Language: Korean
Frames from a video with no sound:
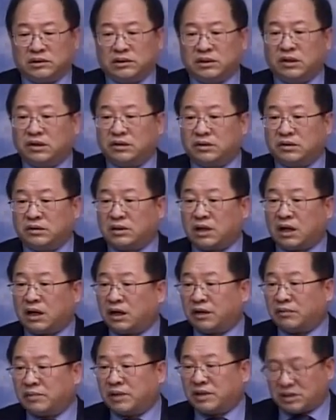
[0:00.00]
이거는
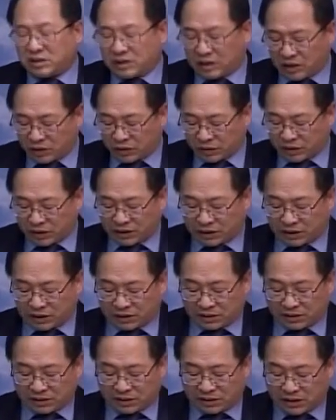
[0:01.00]
사람의 지혜로
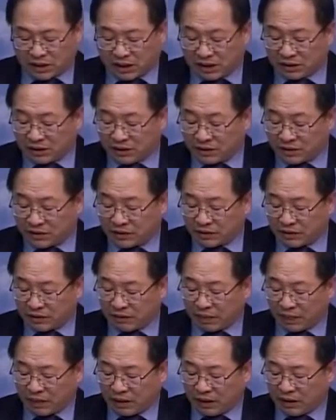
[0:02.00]
깨달은 것이 아닌
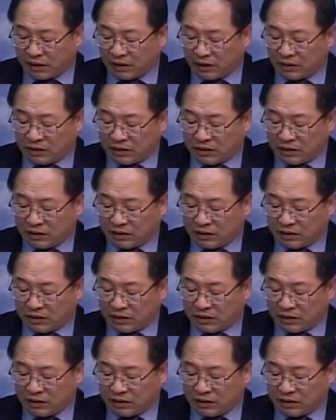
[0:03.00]
거죠. 예.